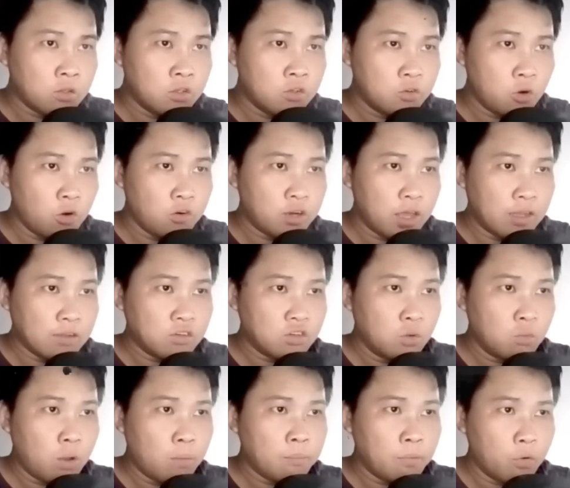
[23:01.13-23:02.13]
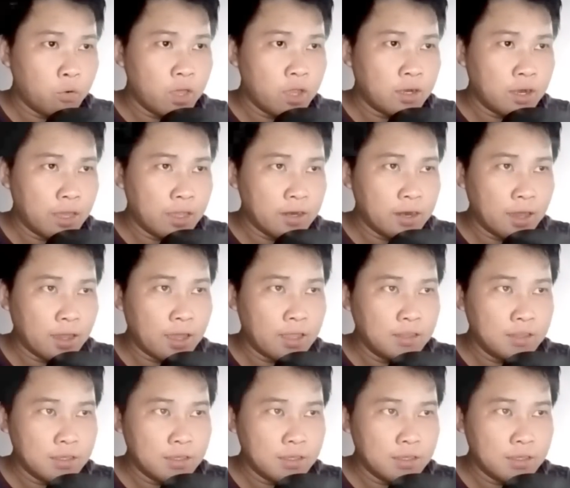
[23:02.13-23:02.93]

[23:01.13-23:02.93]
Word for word: chưa rõ ràng sóng âm màu đen này là cái